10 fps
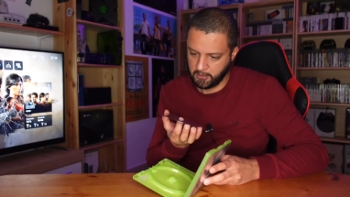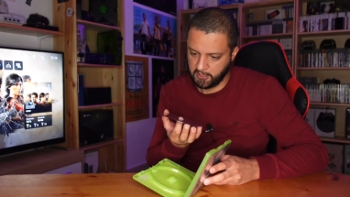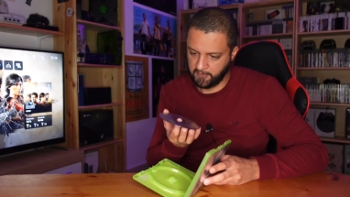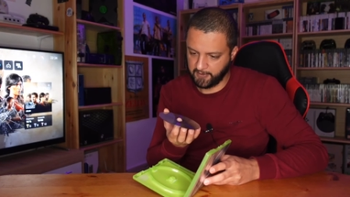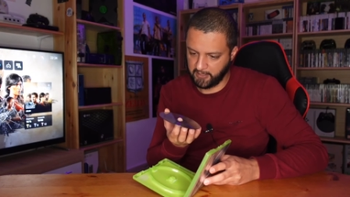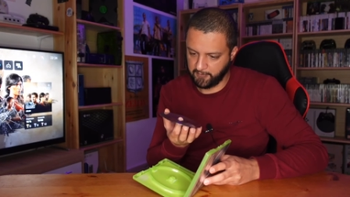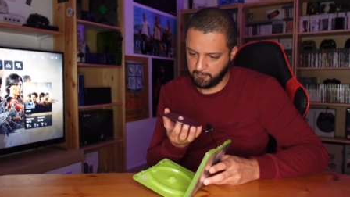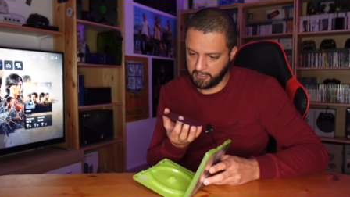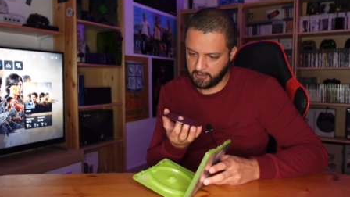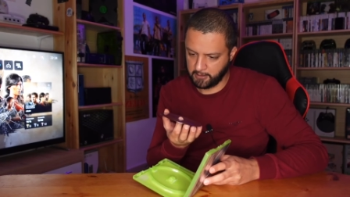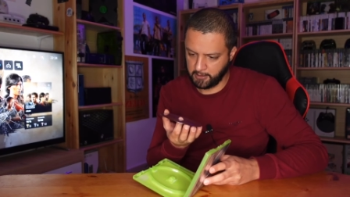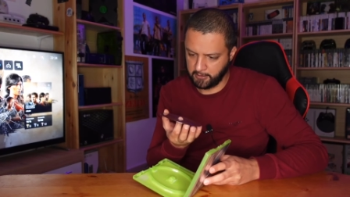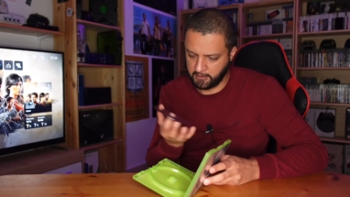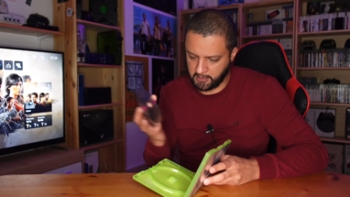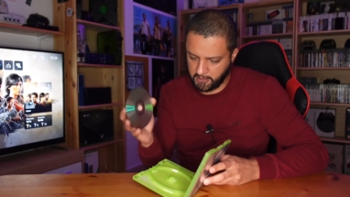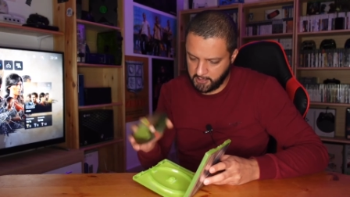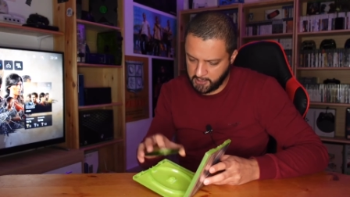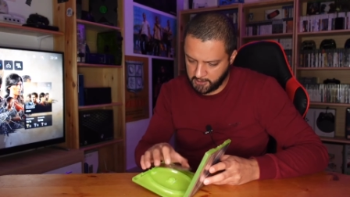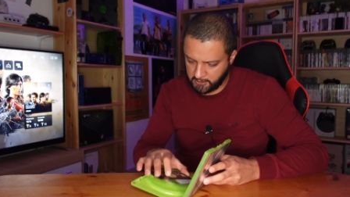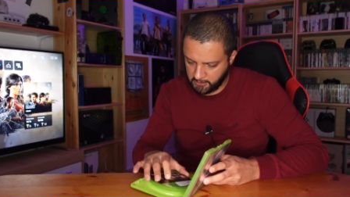كيف كيف يبان لقيت
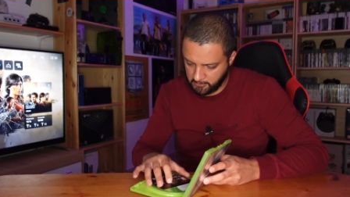تانيك